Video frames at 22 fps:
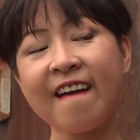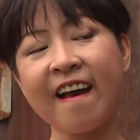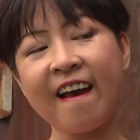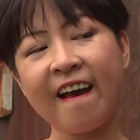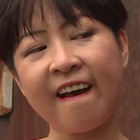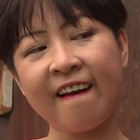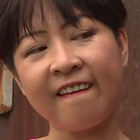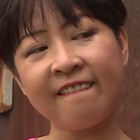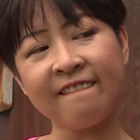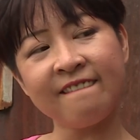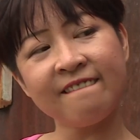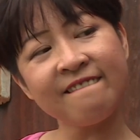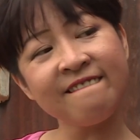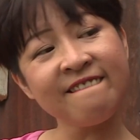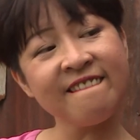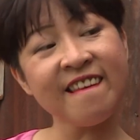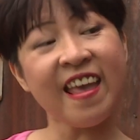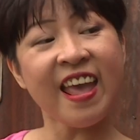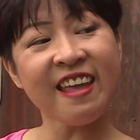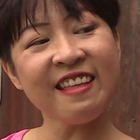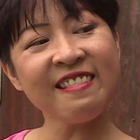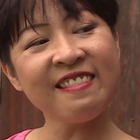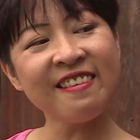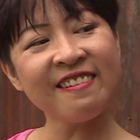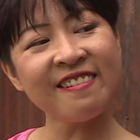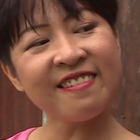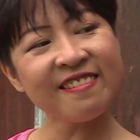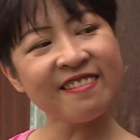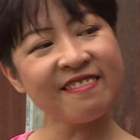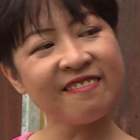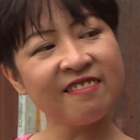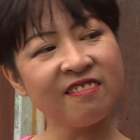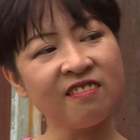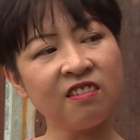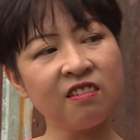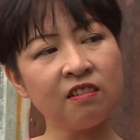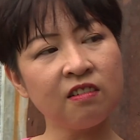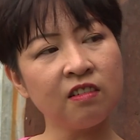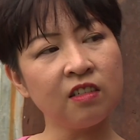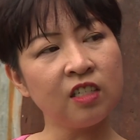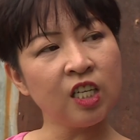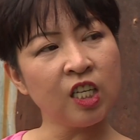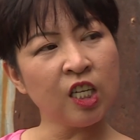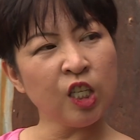à dễ thương
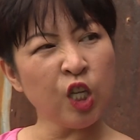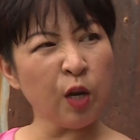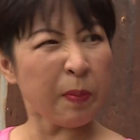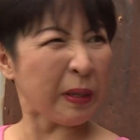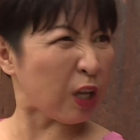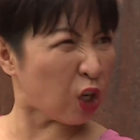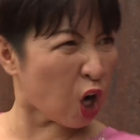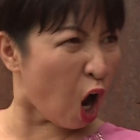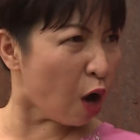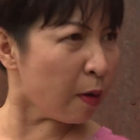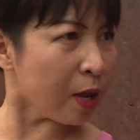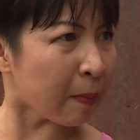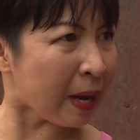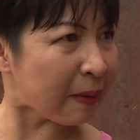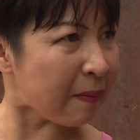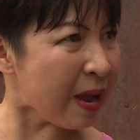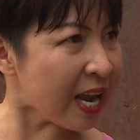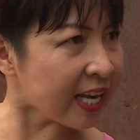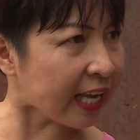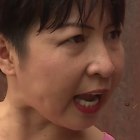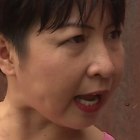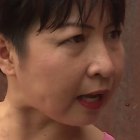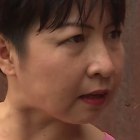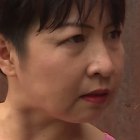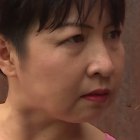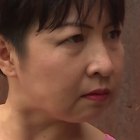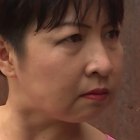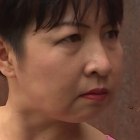nhưng mà tao nói cho mày biết nha